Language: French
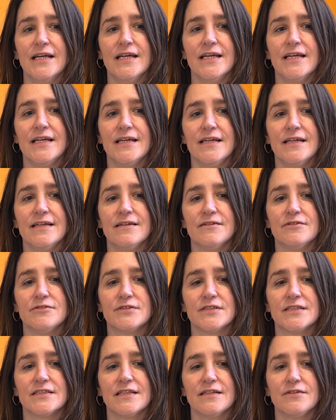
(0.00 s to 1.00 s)
Et
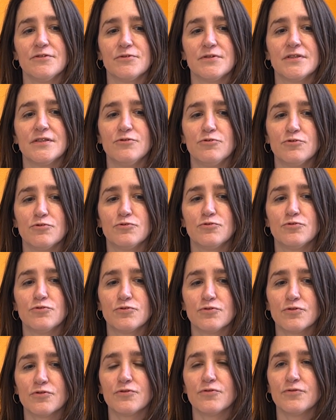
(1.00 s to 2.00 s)
j'essaye aussi de
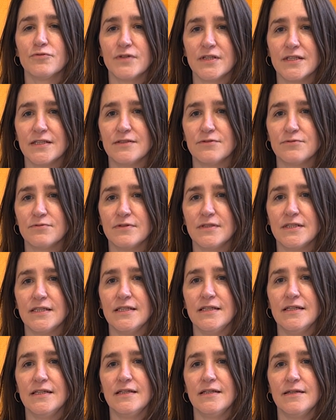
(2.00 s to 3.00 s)
toujours trouver des
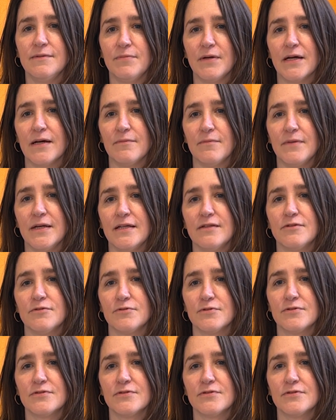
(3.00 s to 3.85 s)
outils qui permettent